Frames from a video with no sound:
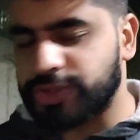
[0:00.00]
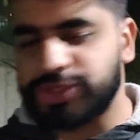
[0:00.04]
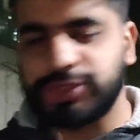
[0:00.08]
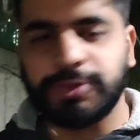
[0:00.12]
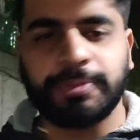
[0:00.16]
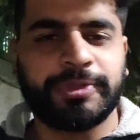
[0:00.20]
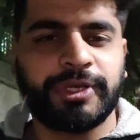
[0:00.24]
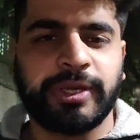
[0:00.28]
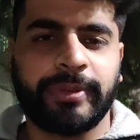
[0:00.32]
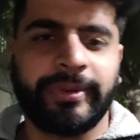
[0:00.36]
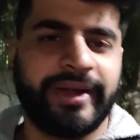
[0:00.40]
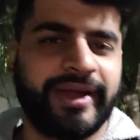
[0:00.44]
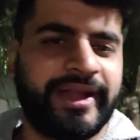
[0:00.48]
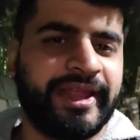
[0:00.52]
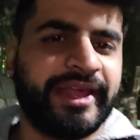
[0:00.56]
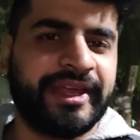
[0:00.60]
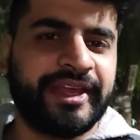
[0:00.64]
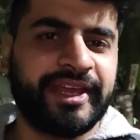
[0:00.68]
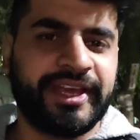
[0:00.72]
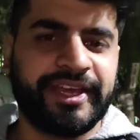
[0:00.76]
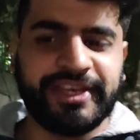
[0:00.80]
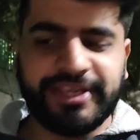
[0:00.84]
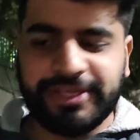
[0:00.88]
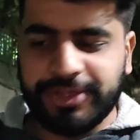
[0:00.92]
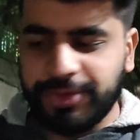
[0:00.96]
वो तो छुप के
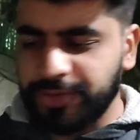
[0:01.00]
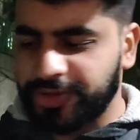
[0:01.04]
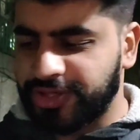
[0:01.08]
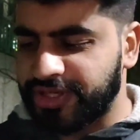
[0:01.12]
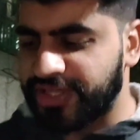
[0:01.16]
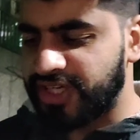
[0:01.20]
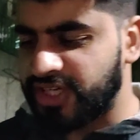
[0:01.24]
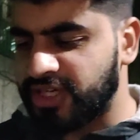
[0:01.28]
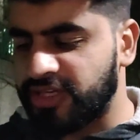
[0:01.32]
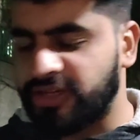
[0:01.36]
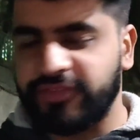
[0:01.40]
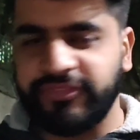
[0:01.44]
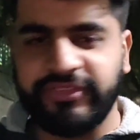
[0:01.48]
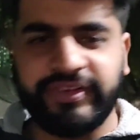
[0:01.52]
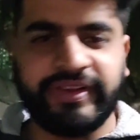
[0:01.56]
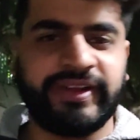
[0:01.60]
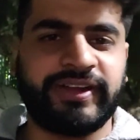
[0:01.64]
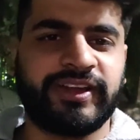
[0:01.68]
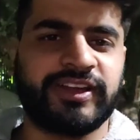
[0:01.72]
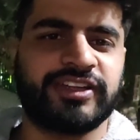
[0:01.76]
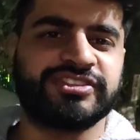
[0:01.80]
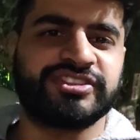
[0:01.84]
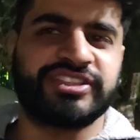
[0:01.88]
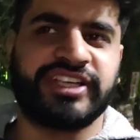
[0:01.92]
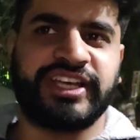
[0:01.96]
बैठेंगे ही क्योंकि
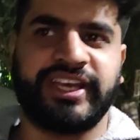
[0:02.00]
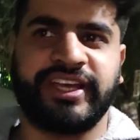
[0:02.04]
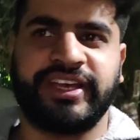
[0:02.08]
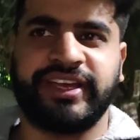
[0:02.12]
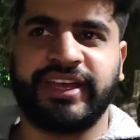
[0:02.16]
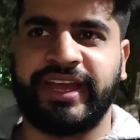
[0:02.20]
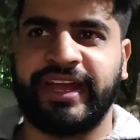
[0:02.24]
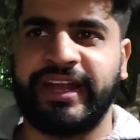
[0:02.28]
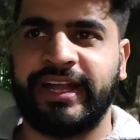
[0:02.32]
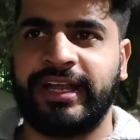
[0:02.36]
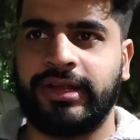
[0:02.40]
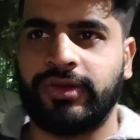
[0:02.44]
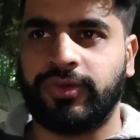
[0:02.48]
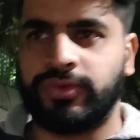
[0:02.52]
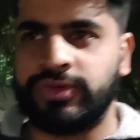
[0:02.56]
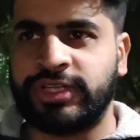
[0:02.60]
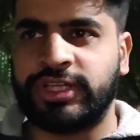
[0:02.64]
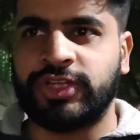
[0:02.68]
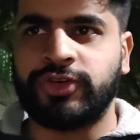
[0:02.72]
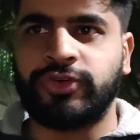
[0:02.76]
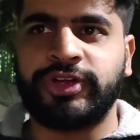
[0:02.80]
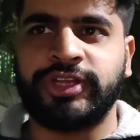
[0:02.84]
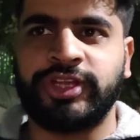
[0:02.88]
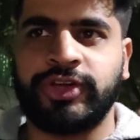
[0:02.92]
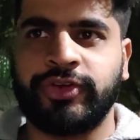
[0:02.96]
विंटर्स हैं एंड
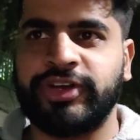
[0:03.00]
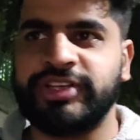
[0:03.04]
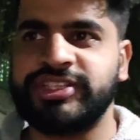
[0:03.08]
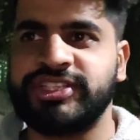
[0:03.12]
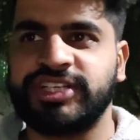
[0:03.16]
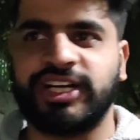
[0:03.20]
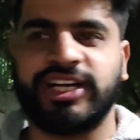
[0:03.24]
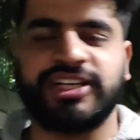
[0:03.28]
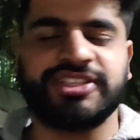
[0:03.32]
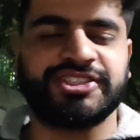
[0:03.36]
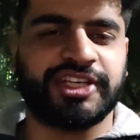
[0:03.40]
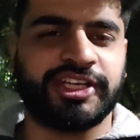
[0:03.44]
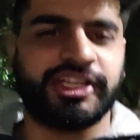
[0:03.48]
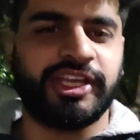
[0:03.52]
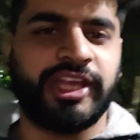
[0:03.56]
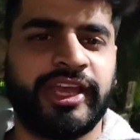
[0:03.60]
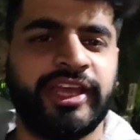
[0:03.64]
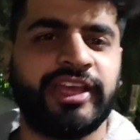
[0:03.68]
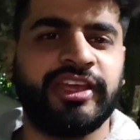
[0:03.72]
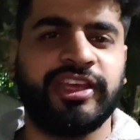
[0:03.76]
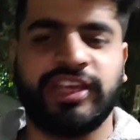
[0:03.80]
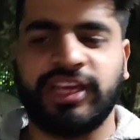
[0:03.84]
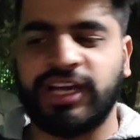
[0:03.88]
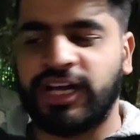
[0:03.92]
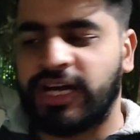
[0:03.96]
उन्हें तो कोई ना कोई जगह चाहिए
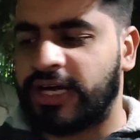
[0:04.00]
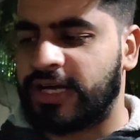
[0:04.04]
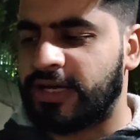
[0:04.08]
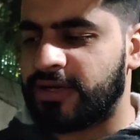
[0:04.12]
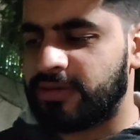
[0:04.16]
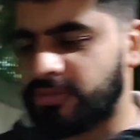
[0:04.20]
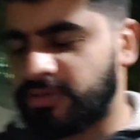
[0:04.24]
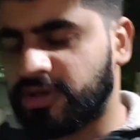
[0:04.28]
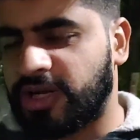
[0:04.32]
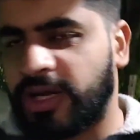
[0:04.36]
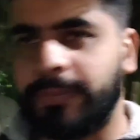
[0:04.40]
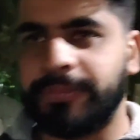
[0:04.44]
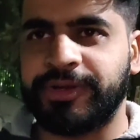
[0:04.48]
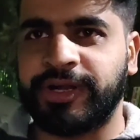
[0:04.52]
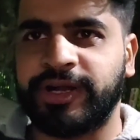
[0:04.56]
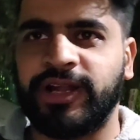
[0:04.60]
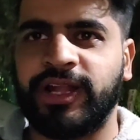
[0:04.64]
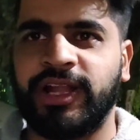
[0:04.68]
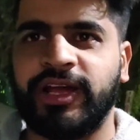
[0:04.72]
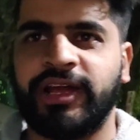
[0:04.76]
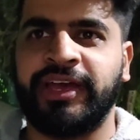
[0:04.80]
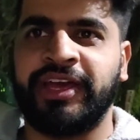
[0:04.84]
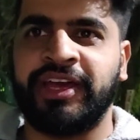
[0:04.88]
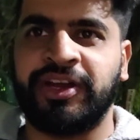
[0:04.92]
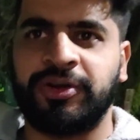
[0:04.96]
ही कि हाँ कम
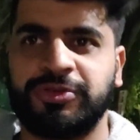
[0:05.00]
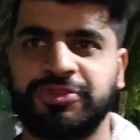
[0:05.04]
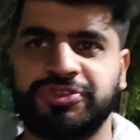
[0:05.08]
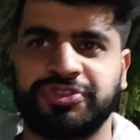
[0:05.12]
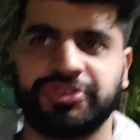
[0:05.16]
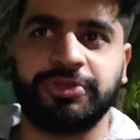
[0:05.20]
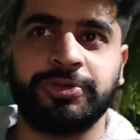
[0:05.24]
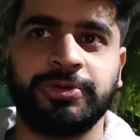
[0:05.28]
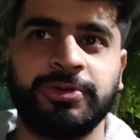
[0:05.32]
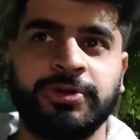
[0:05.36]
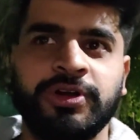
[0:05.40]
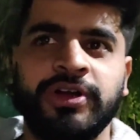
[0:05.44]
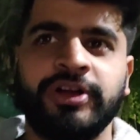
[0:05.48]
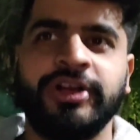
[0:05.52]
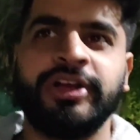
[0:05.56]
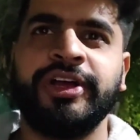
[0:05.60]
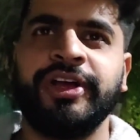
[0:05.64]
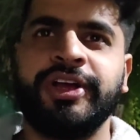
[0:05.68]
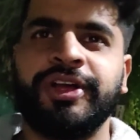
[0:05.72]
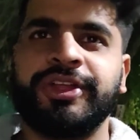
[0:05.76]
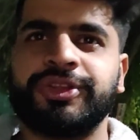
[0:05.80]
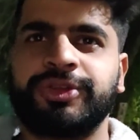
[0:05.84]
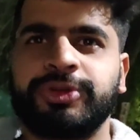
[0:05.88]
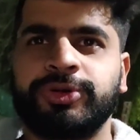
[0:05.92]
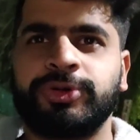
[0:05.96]
ठंड लगे या कुछ हो
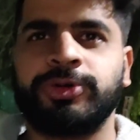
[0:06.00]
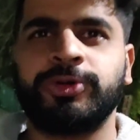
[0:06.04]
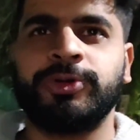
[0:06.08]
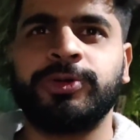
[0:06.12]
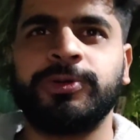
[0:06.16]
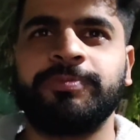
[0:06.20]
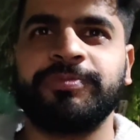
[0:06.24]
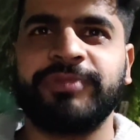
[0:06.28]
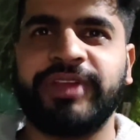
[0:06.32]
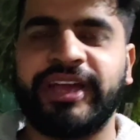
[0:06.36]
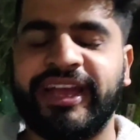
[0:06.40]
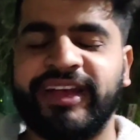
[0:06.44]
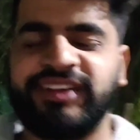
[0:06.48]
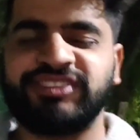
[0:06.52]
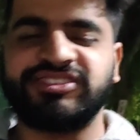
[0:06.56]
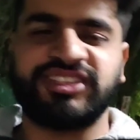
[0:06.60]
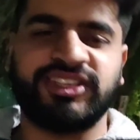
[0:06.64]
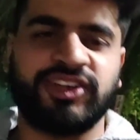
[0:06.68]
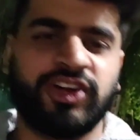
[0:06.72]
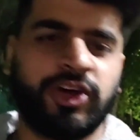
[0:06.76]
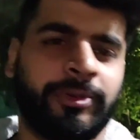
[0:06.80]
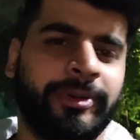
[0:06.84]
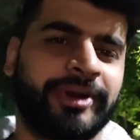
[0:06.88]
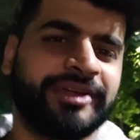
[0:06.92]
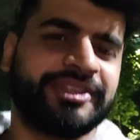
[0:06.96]
तो
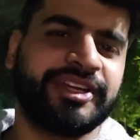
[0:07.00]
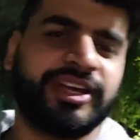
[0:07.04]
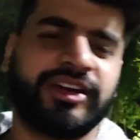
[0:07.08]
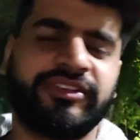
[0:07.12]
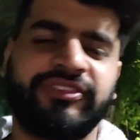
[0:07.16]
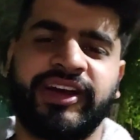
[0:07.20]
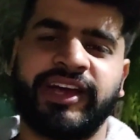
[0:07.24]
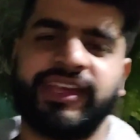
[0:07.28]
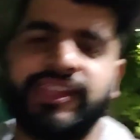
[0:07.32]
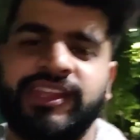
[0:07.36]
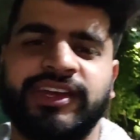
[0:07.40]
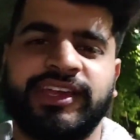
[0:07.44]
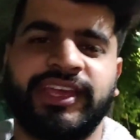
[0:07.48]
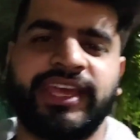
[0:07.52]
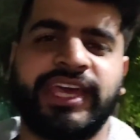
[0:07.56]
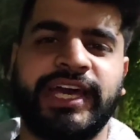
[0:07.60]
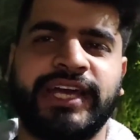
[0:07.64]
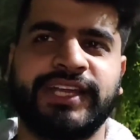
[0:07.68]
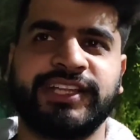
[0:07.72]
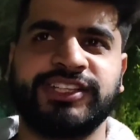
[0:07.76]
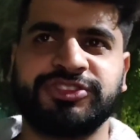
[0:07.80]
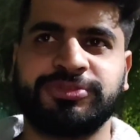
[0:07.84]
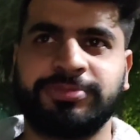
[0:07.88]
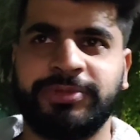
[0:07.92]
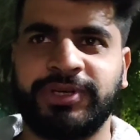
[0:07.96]
ऐसी हवाबाजी का फ़ायदा क्या है
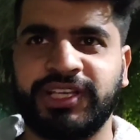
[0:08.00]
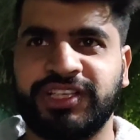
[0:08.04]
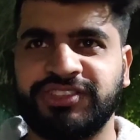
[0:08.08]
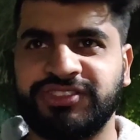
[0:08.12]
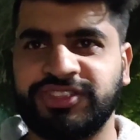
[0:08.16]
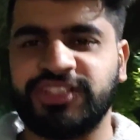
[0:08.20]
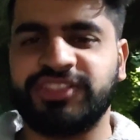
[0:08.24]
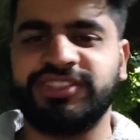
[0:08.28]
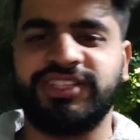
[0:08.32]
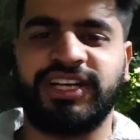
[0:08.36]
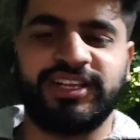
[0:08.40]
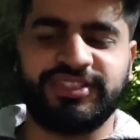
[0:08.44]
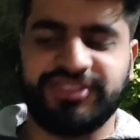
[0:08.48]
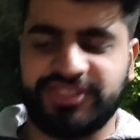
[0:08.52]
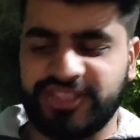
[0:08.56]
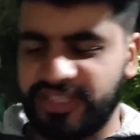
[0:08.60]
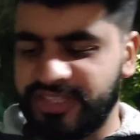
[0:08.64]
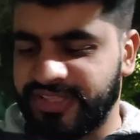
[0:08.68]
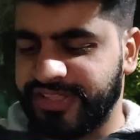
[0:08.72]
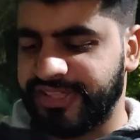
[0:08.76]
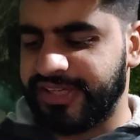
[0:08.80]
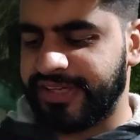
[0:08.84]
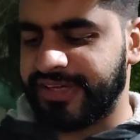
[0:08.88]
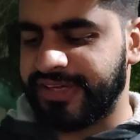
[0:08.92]
यार जिसमें किसी की जान चली